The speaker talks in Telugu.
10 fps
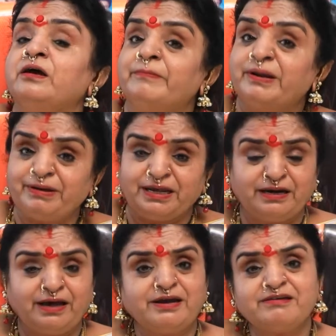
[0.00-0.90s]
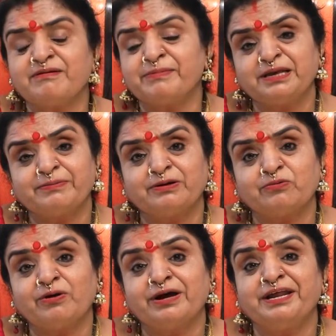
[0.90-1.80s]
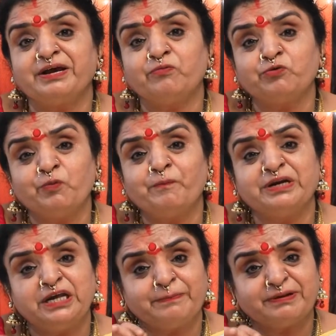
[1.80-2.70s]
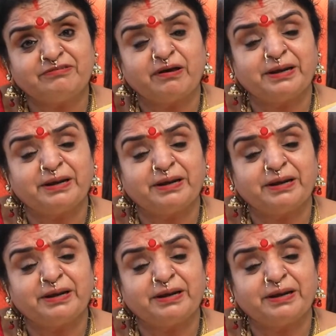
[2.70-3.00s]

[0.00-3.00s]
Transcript: మనం ఎన్ఆర్ఐ సంబంధం అనుకోగానే కుటుంబ నేపథ్యం